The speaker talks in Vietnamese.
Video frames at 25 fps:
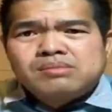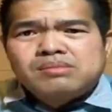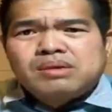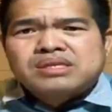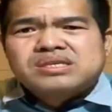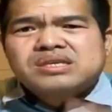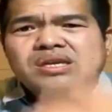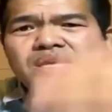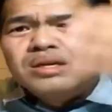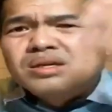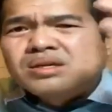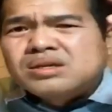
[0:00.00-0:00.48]

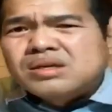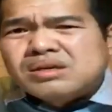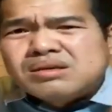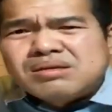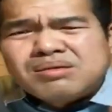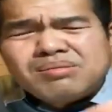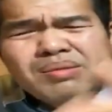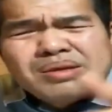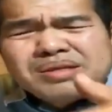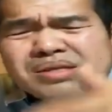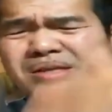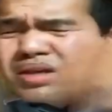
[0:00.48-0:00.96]
bớt sơn
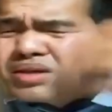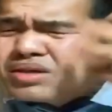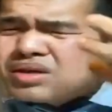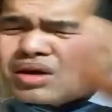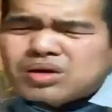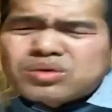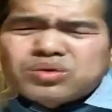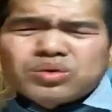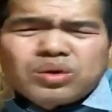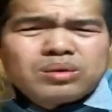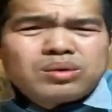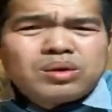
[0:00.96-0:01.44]
bớt sơn
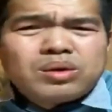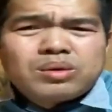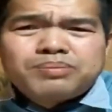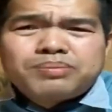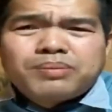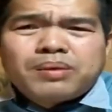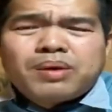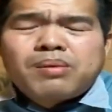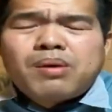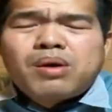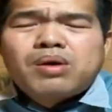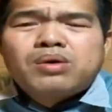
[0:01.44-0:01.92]
trong chui
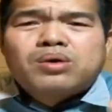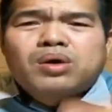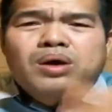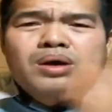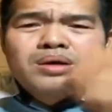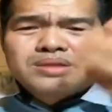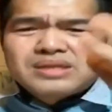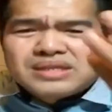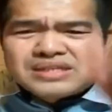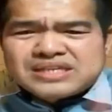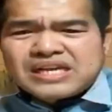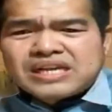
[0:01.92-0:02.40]
trong bông bông
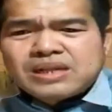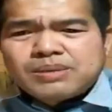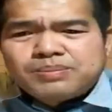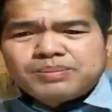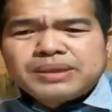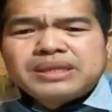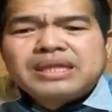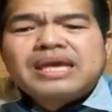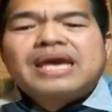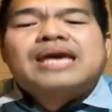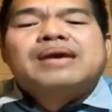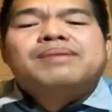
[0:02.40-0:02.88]
còn sẽ là
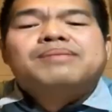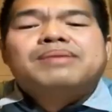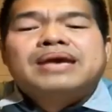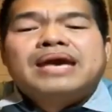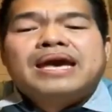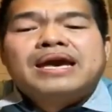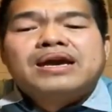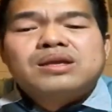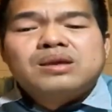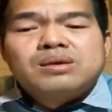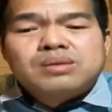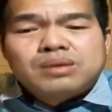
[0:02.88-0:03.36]
pin a
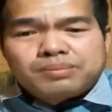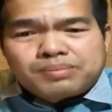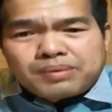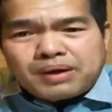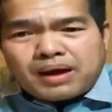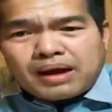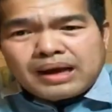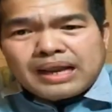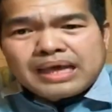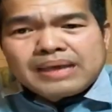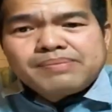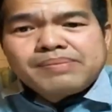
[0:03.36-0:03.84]
bê a nhưng nó
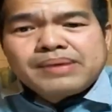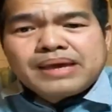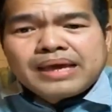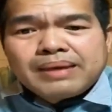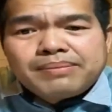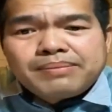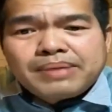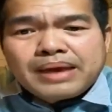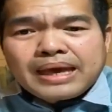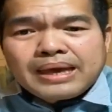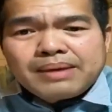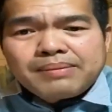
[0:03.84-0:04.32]
đòi
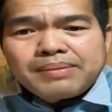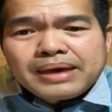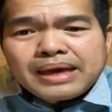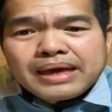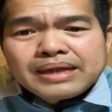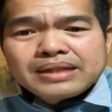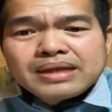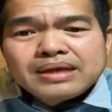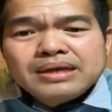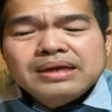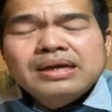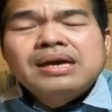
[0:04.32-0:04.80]
lấy a
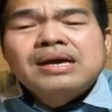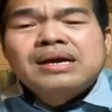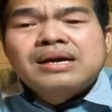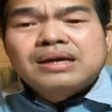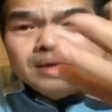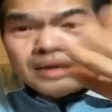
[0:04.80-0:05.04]
bê a tới